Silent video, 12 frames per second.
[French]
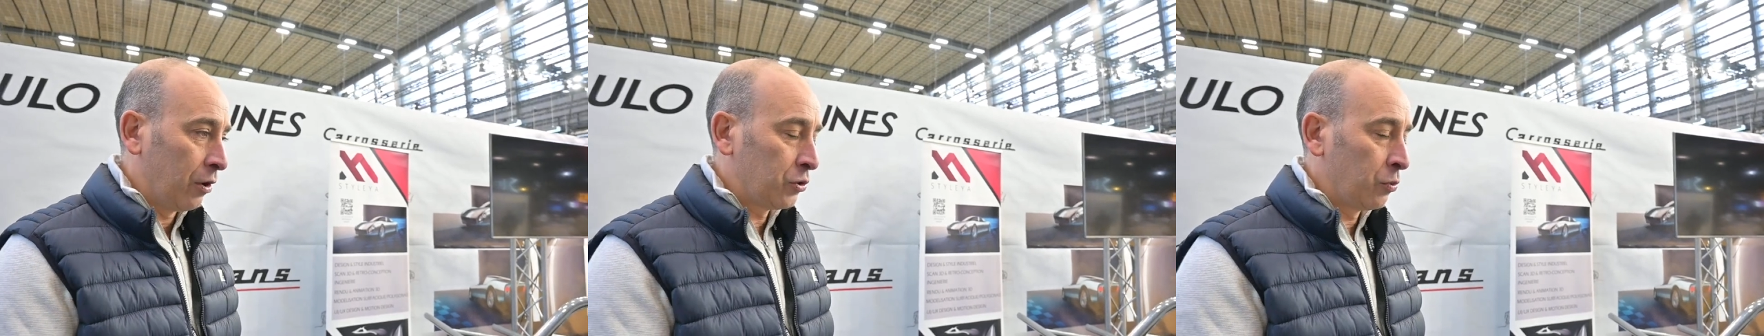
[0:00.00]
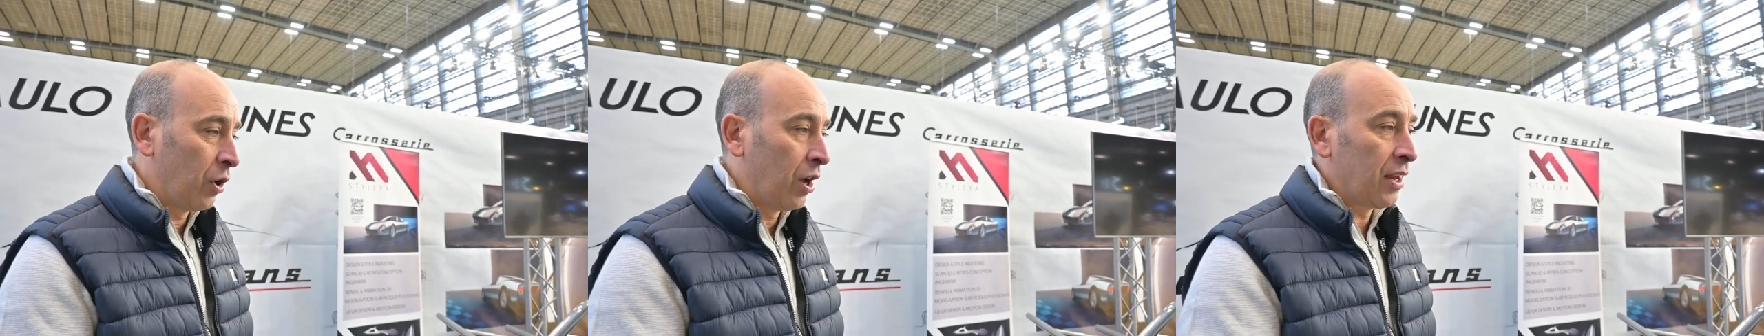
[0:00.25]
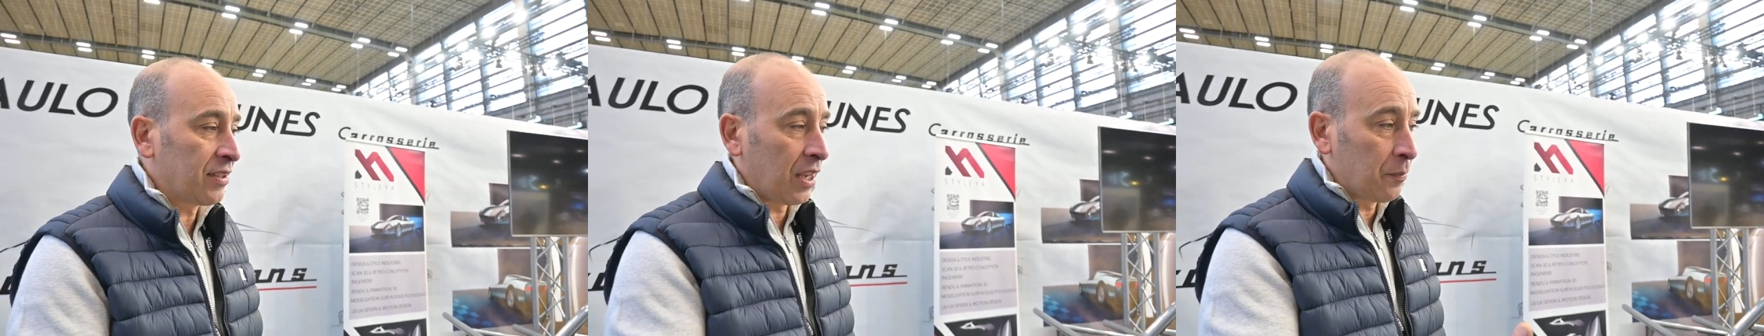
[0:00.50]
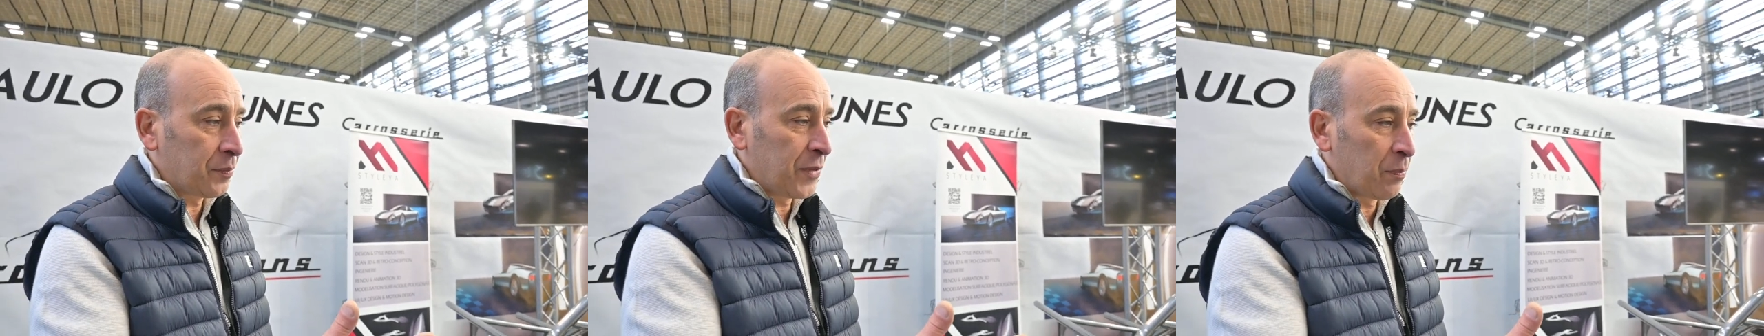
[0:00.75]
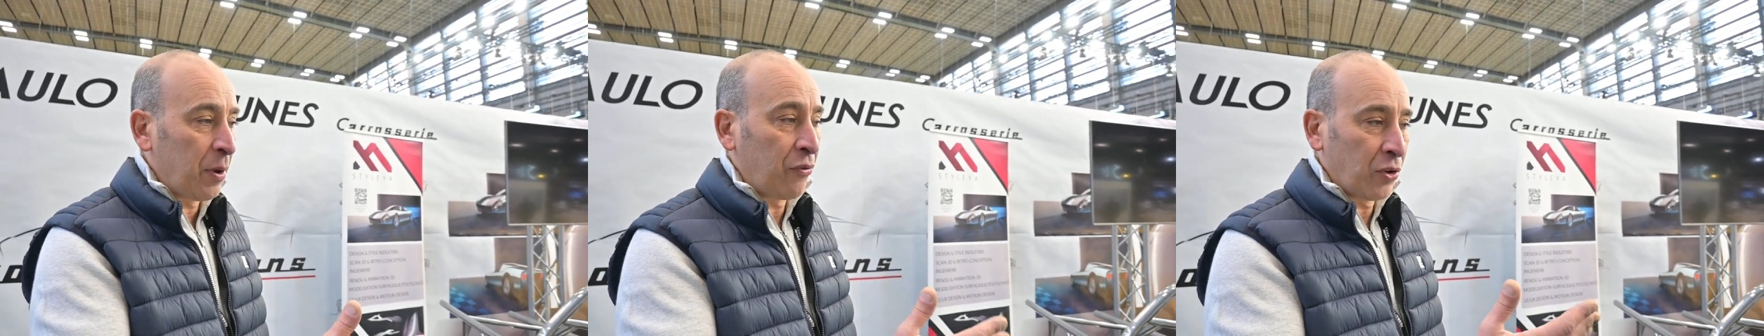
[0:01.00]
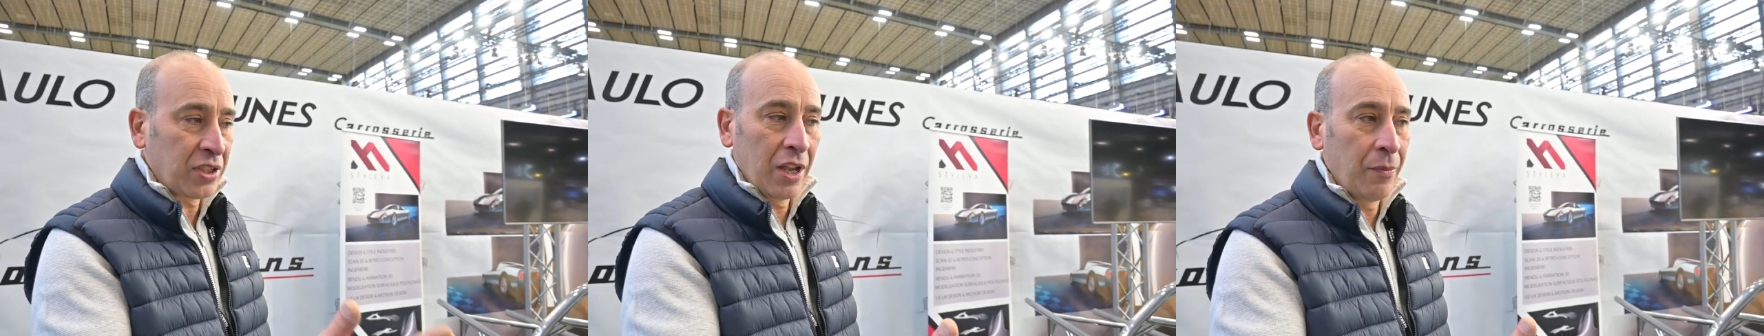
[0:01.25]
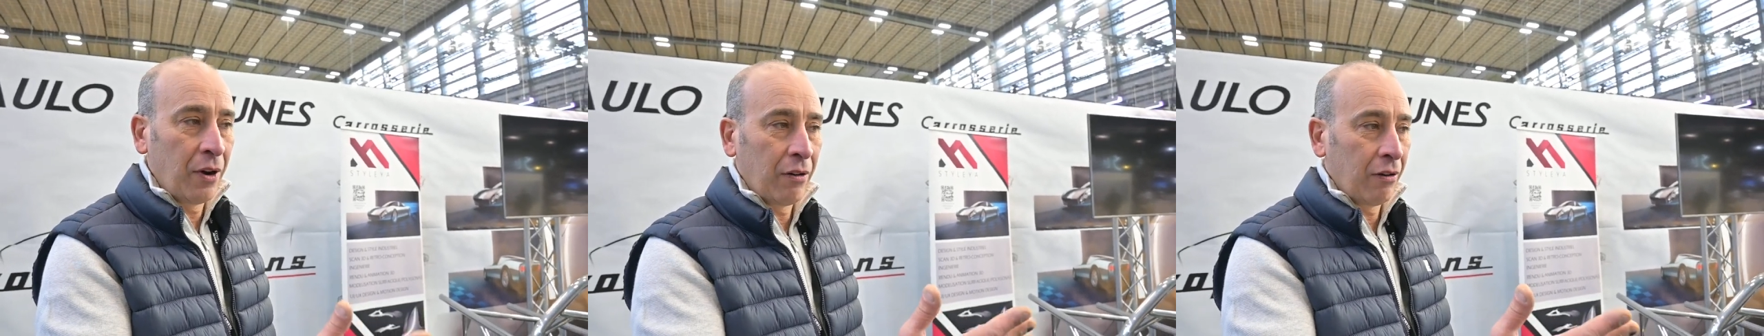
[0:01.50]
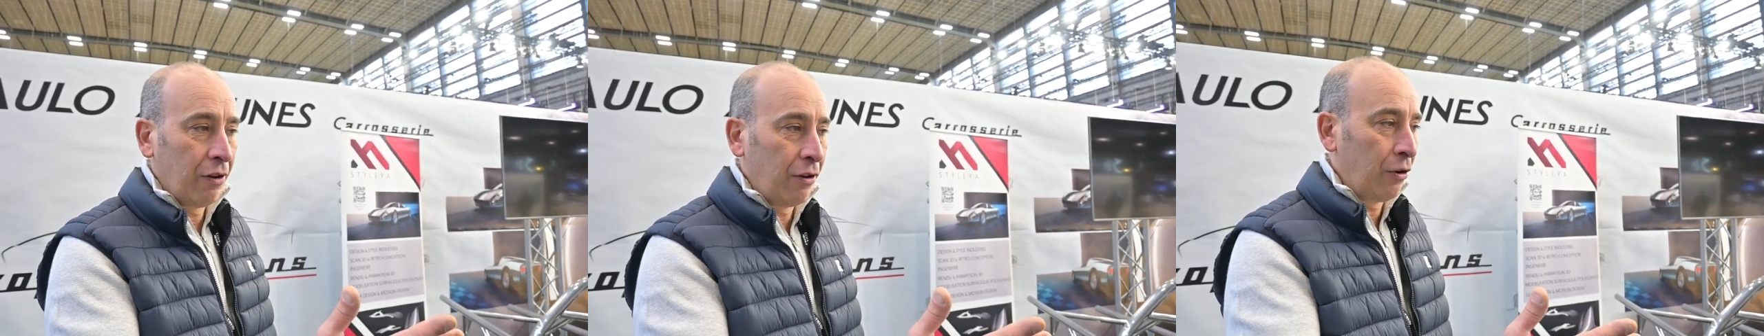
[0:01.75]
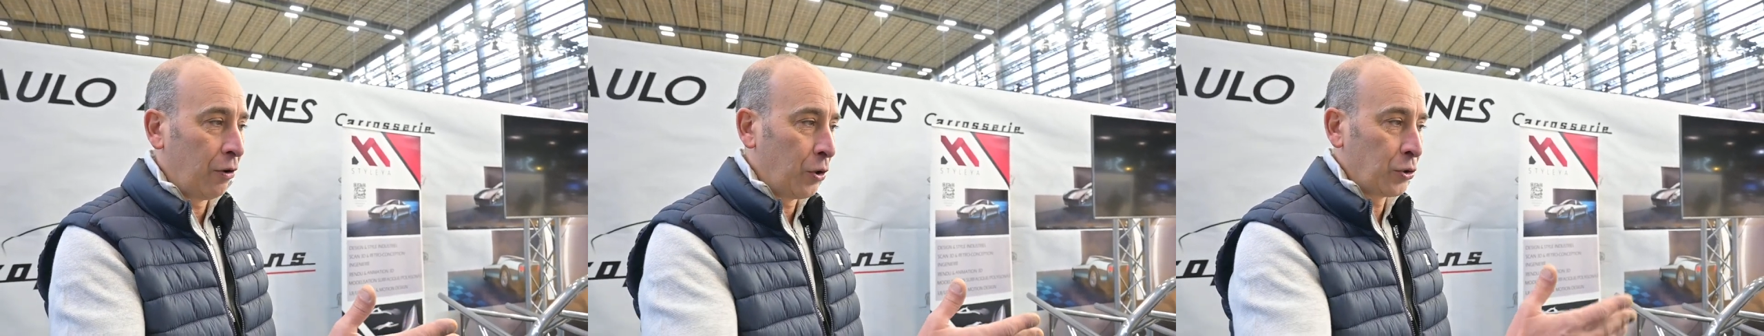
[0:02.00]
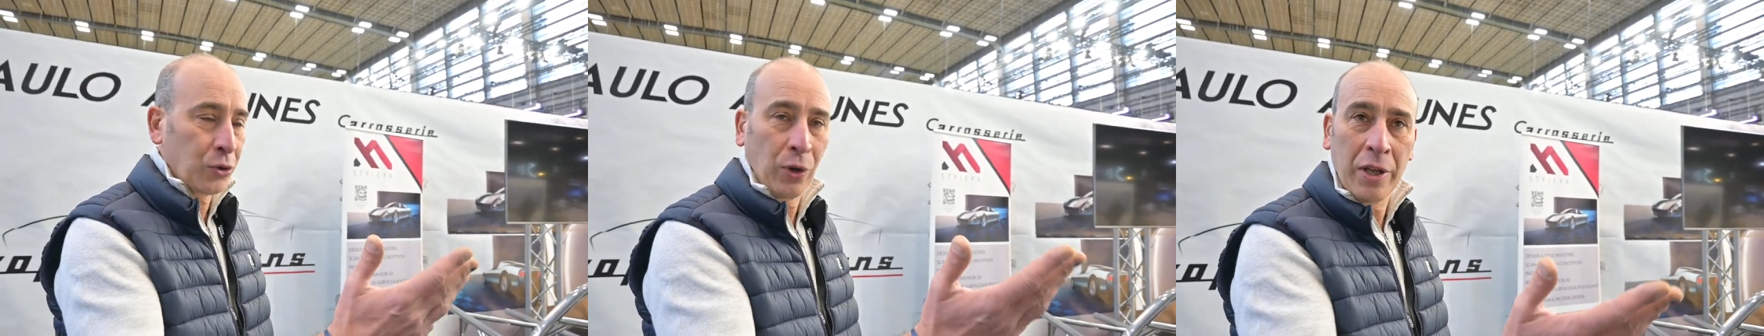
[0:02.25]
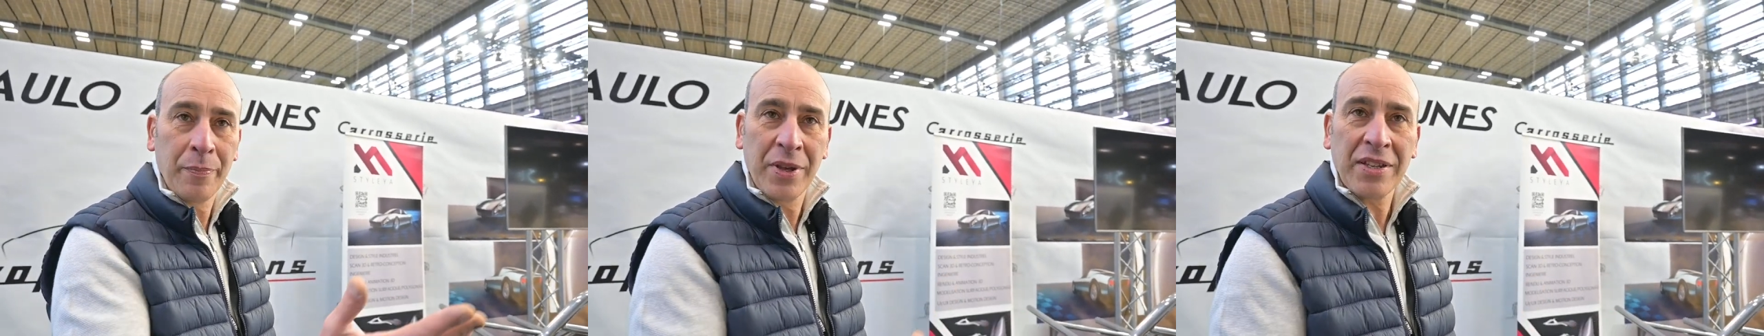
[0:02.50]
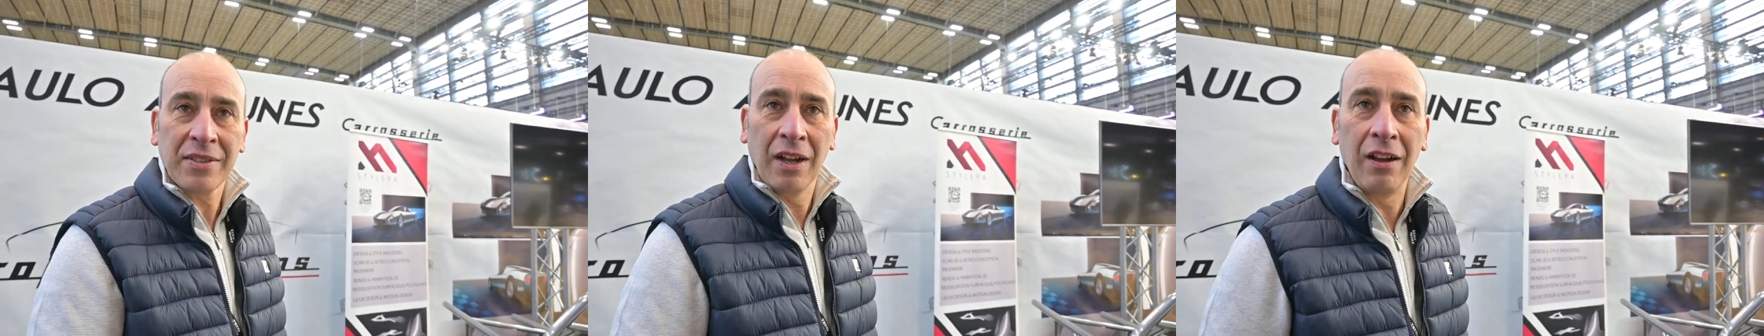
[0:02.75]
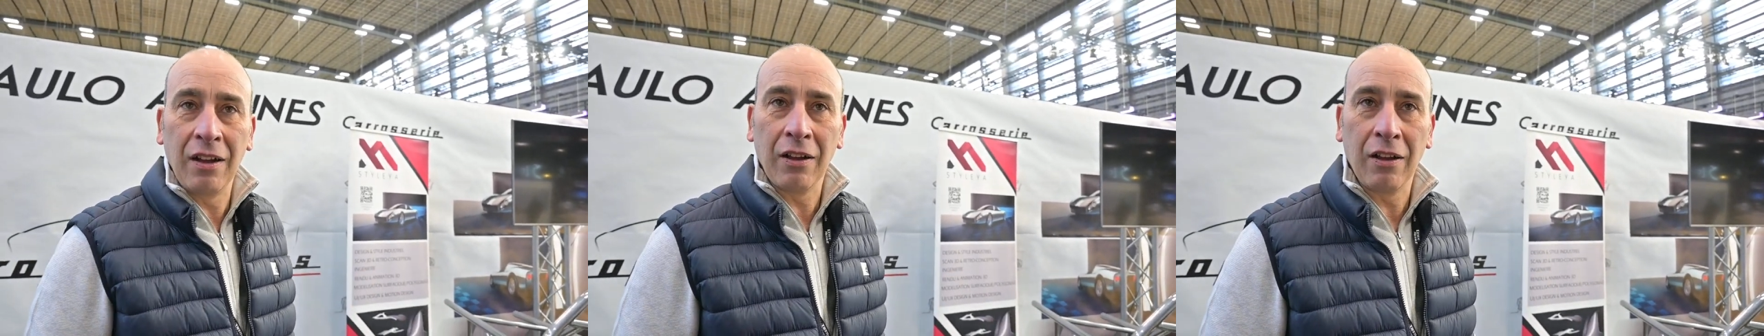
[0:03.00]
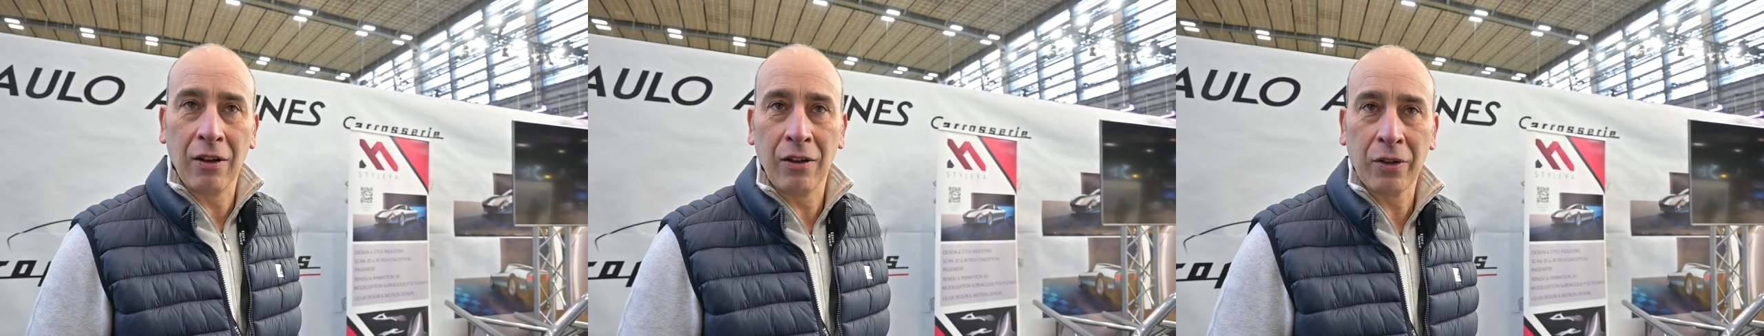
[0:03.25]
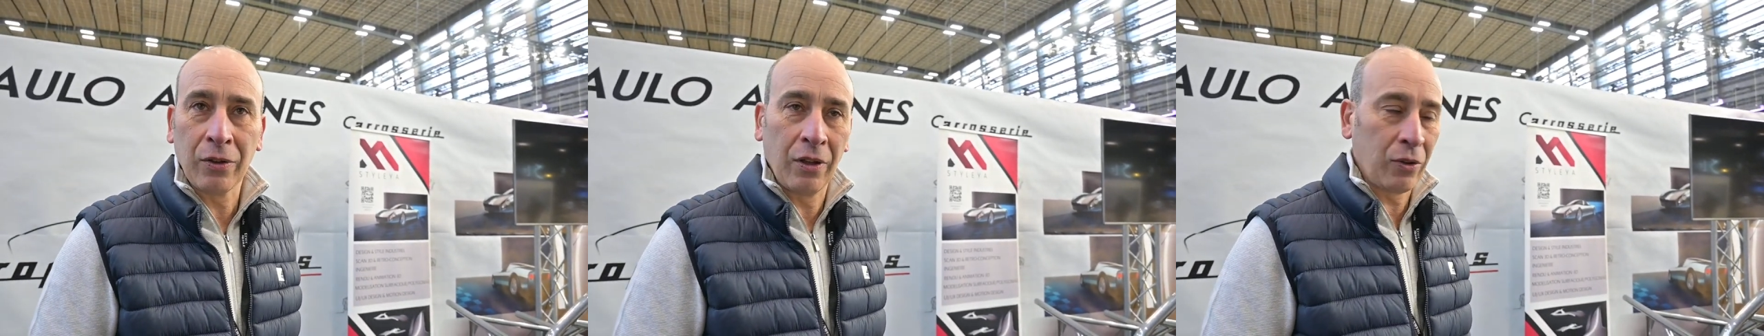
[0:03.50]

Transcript: du moins, elle sera peut-être pas forcément sur les pistes, hein,